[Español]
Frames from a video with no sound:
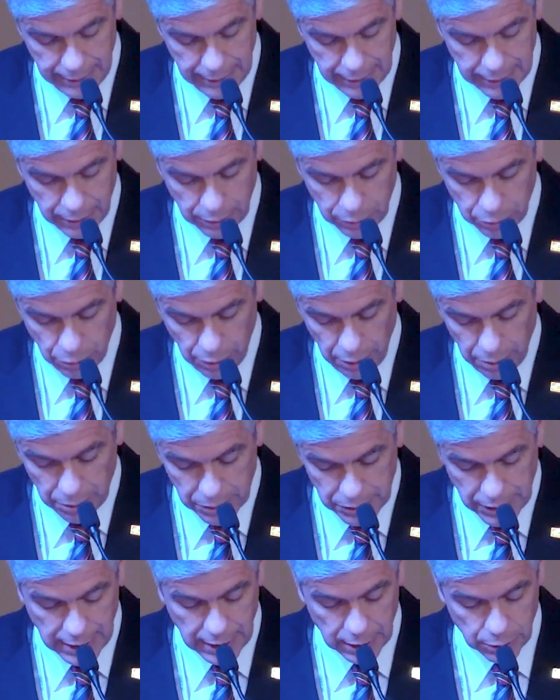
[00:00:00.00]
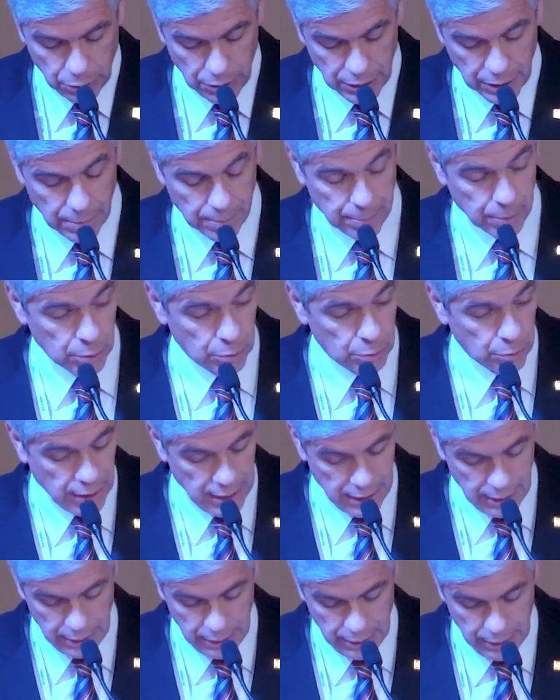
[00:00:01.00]
rectora de la Universidad Católica de
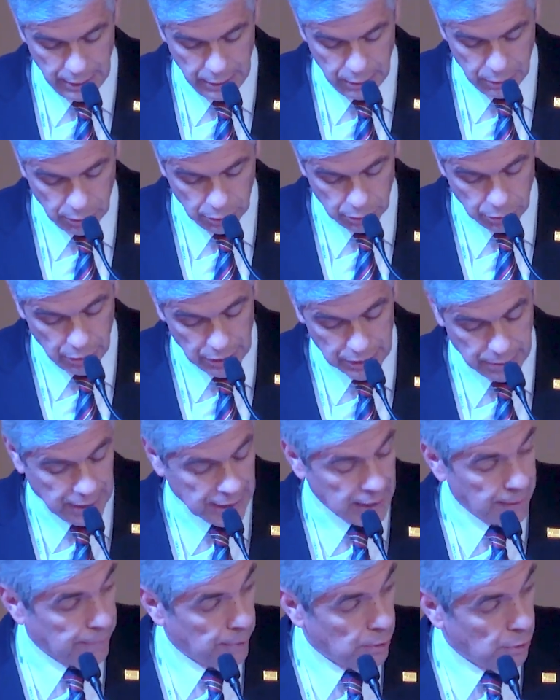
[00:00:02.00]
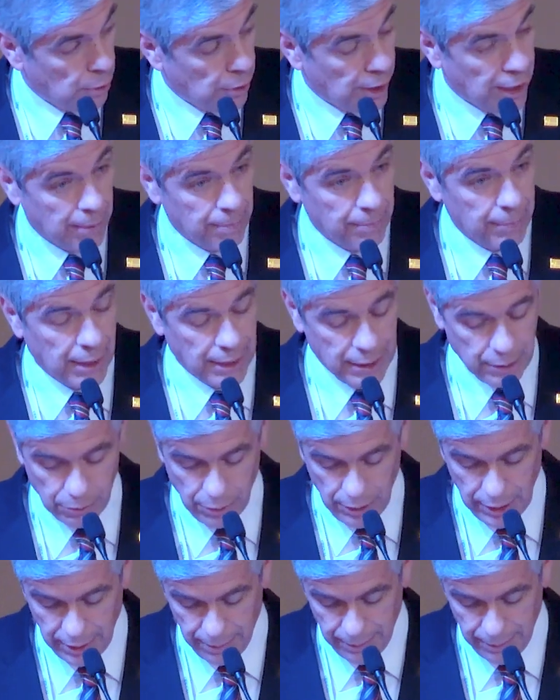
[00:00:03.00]
Portugal, doctora Isabel Capoloa, a Nicolás